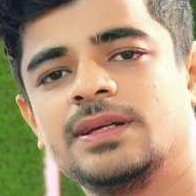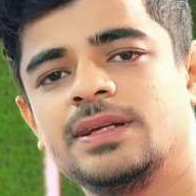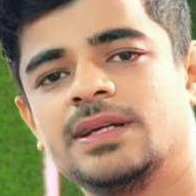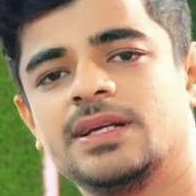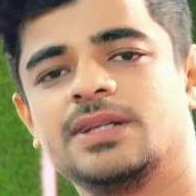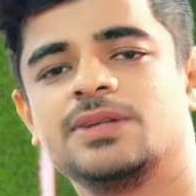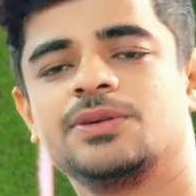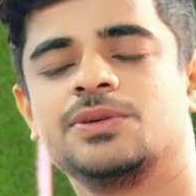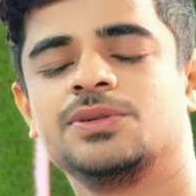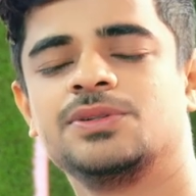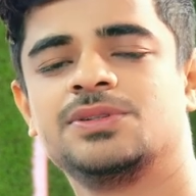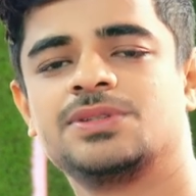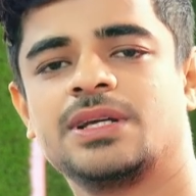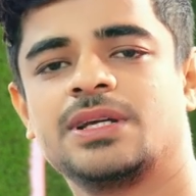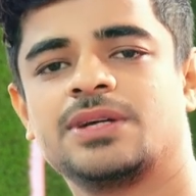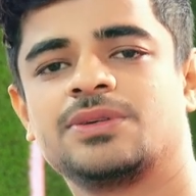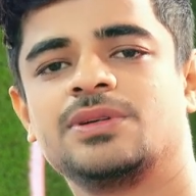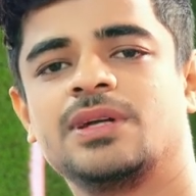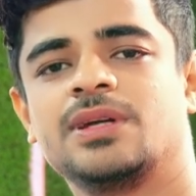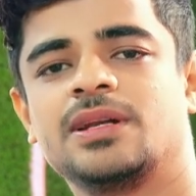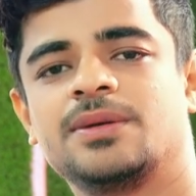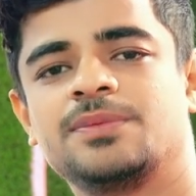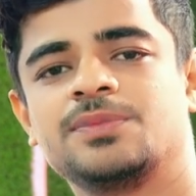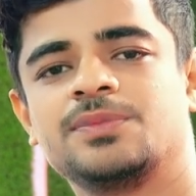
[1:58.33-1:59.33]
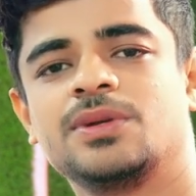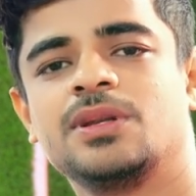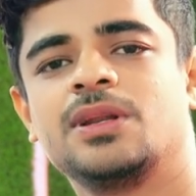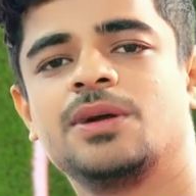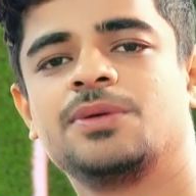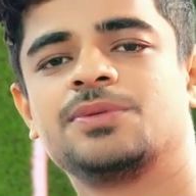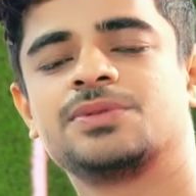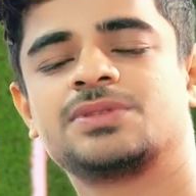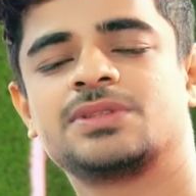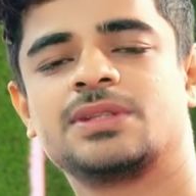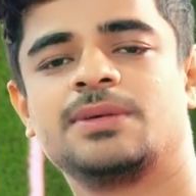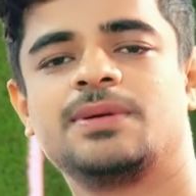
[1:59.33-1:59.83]
এই হচ্ছে এখন আলহামদুলিল্লাহ
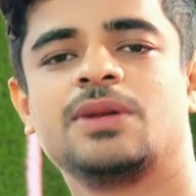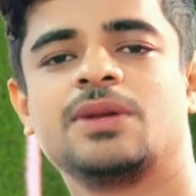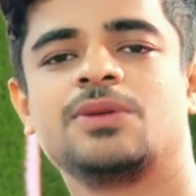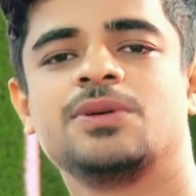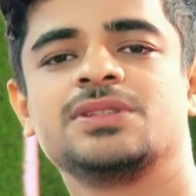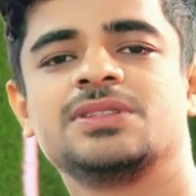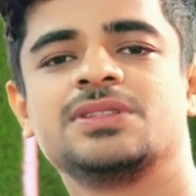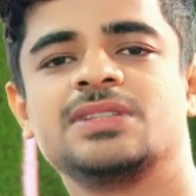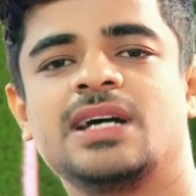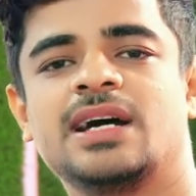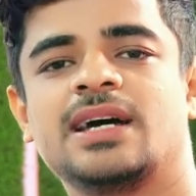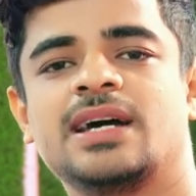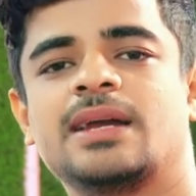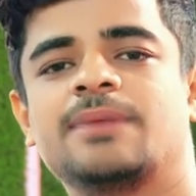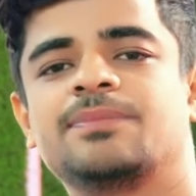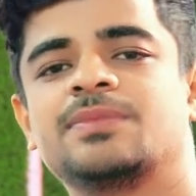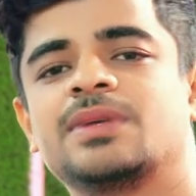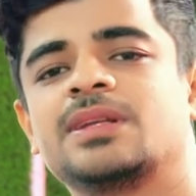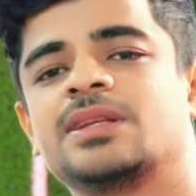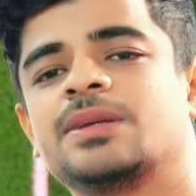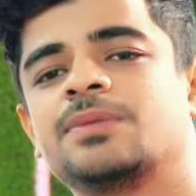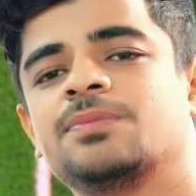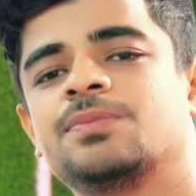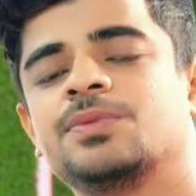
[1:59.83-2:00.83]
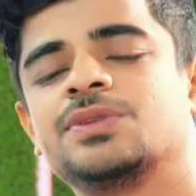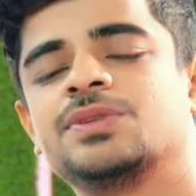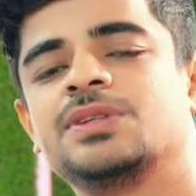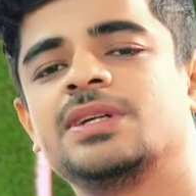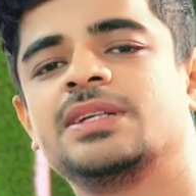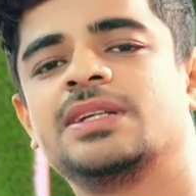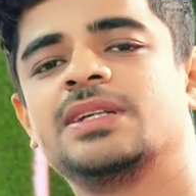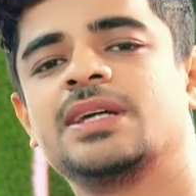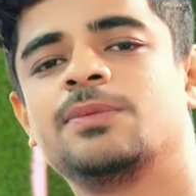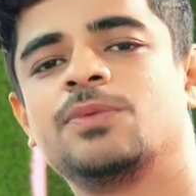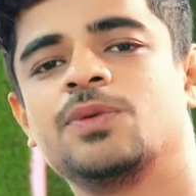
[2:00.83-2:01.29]
অবস্থা ভালো আছে আর আপনাদের প্রতি এটা